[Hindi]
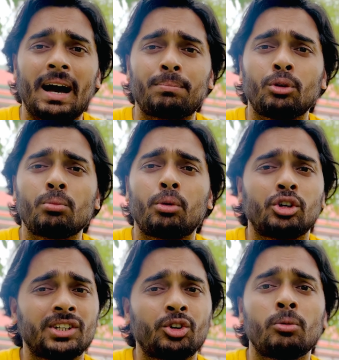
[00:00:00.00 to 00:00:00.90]
आप लोग
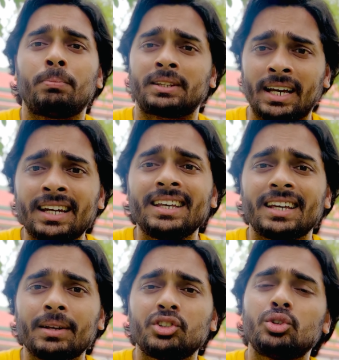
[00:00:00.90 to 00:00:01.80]
बहुत जान को पता नहीं
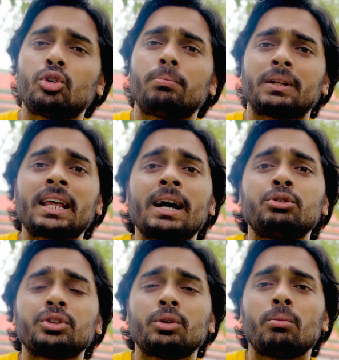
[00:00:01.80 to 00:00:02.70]
है जिनको पता है
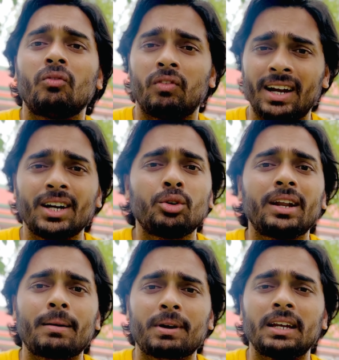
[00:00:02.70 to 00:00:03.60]
उनको वेल एंड गुड
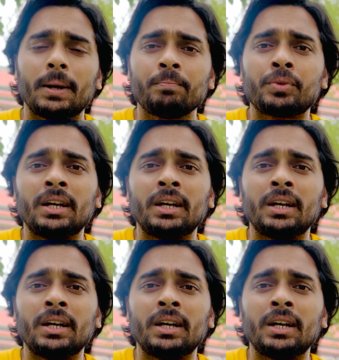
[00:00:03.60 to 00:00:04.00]
है आपके लिए